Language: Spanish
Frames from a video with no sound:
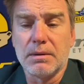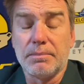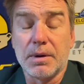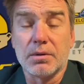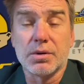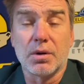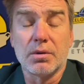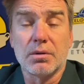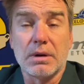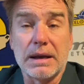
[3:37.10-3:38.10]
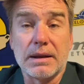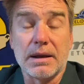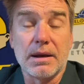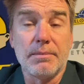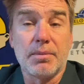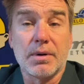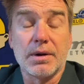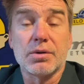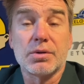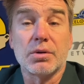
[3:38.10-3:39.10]
pero son hasta equipos que
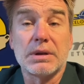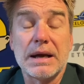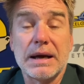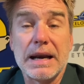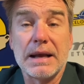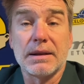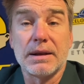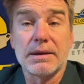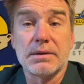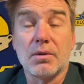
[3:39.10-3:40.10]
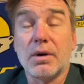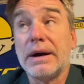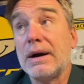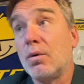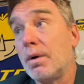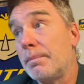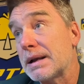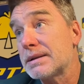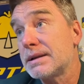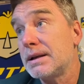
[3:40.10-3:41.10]
no son tan grandes, o, en
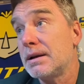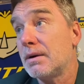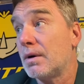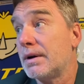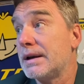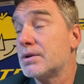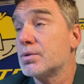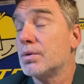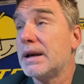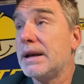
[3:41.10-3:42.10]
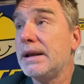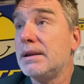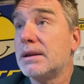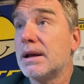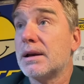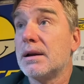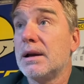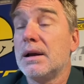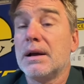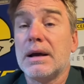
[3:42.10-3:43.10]
Brasil, o en el sur, el Inter,
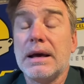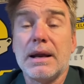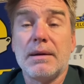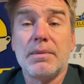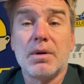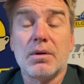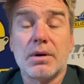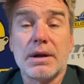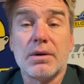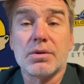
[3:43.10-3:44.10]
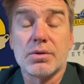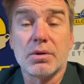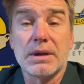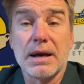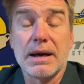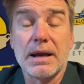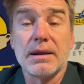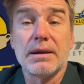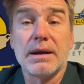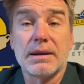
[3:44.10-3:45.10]
Gremio, que no son tan
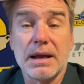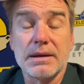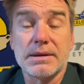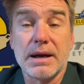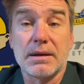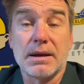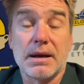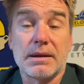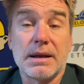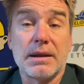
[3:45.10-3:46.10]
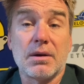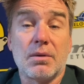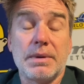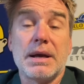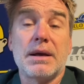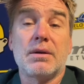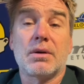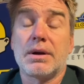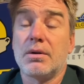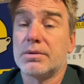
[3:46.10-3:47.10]
grandes y están, llegan hasta Atlético
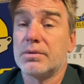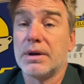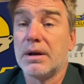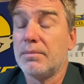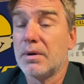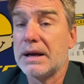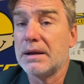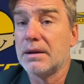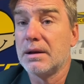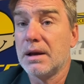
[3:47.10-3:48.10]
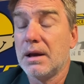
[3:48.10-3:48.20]
Mineiro, que no es un equipo grande,